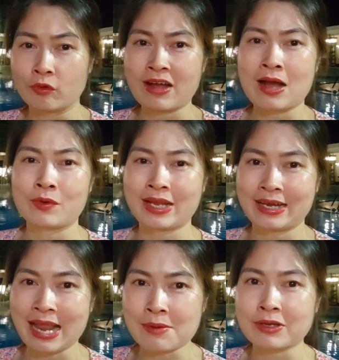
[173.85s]
vào
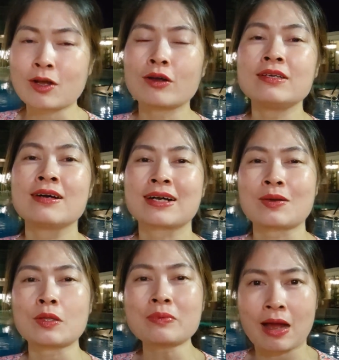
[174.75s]
để làm cái con đường
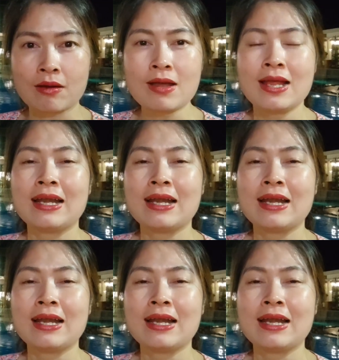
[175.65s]
cao tốc đó